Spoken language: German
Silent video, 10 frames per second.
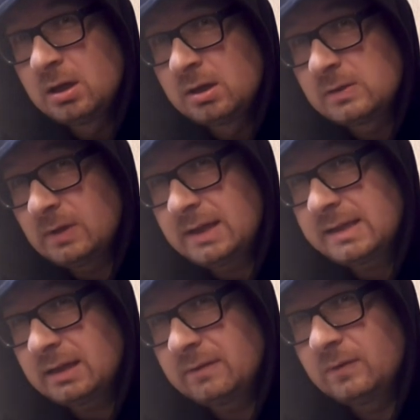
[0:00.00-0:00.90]
Zuletzt
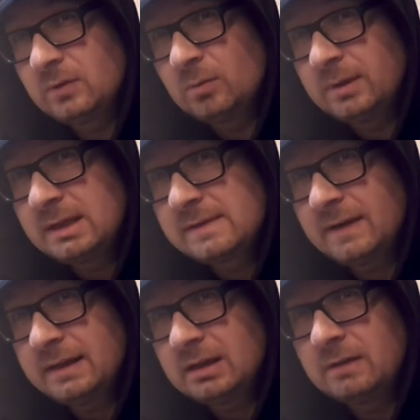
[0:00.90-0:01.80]
hatten wir über die
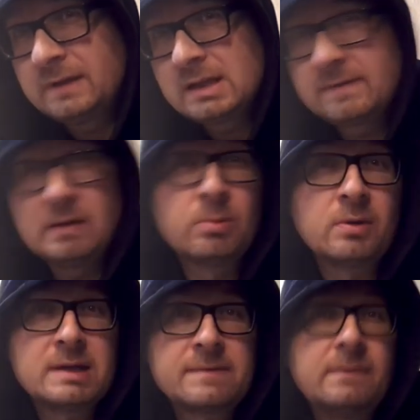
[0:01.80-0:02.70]
zweite Hälfte des
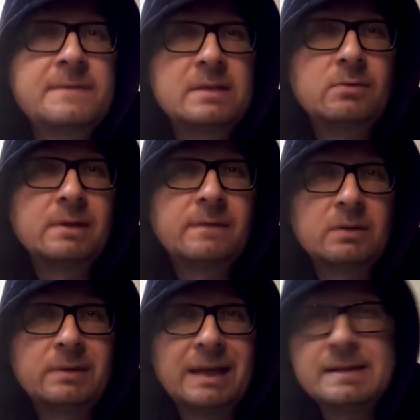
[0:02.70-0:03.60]
Februars
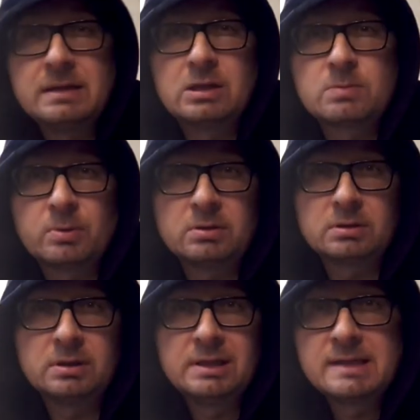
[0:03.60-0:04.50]
1534
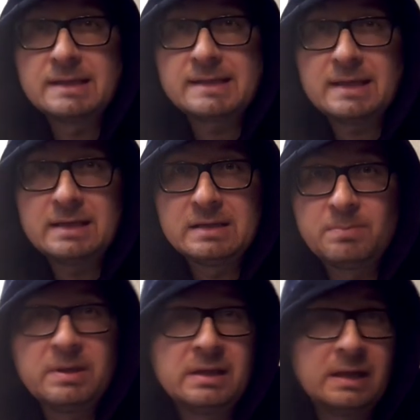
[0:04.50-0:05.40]
gesprochen. In dieser Zeit ist
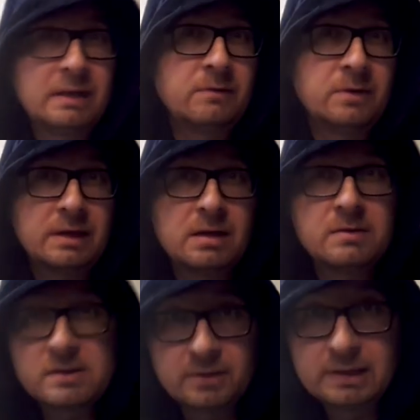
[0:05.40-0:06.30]
binnen einer Woche
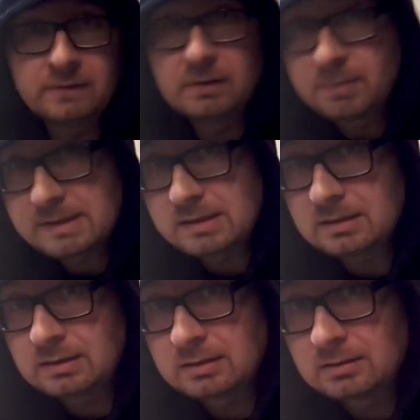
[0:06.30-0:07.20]
außerordentlich viel
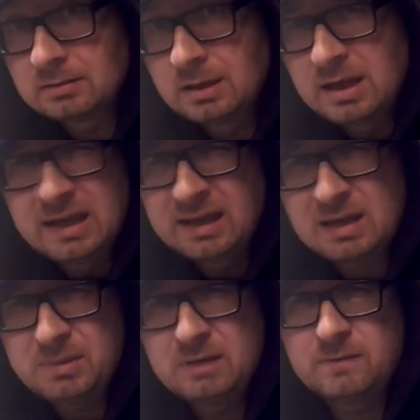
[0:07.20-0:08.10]
passiert. Ich
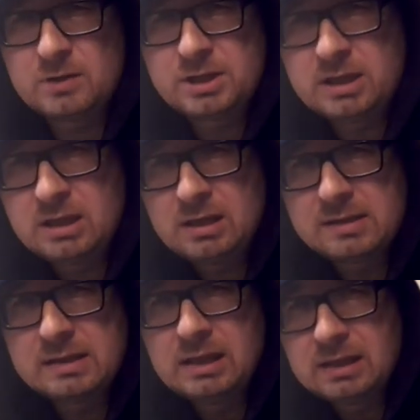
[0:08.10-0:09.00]
kann mir nicht vorstellen,
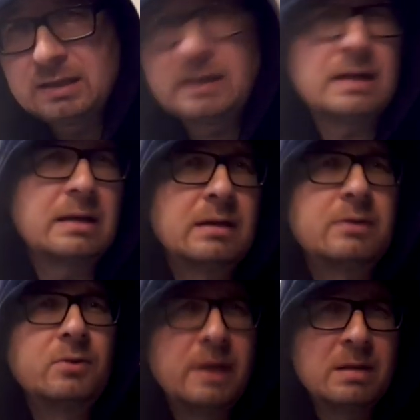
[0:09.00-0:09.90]
dass in jenen Tagen
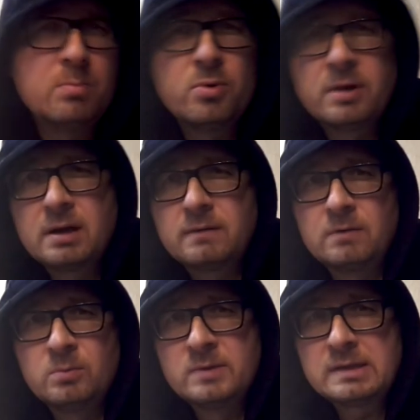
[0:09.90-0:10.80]
auch nur ein Bürger
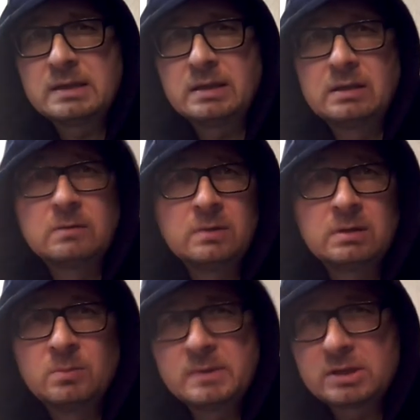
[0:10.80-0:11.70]
von Münster eine gute
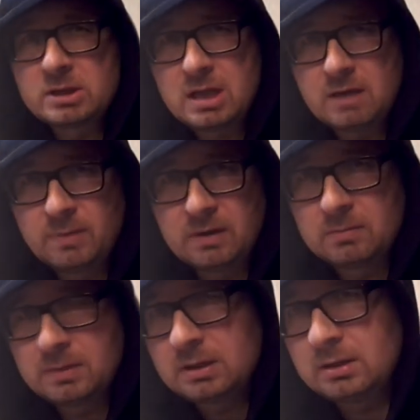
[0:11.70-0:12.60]
Mütze Schlaf
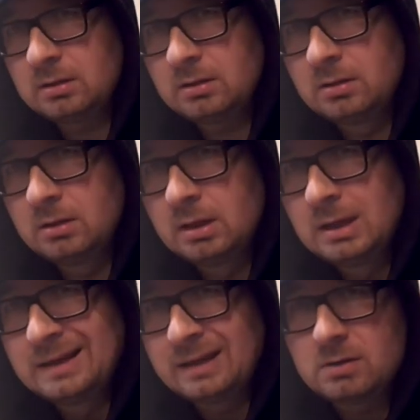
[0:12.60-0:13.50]
bekommen hatte.
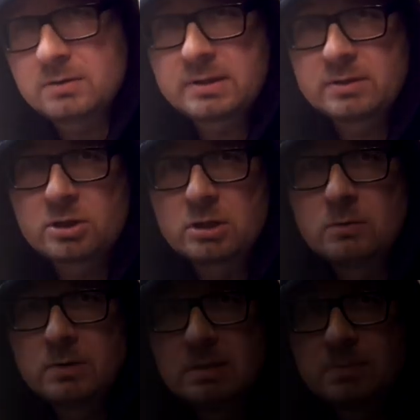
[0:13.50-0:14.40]
Draußen schlugen die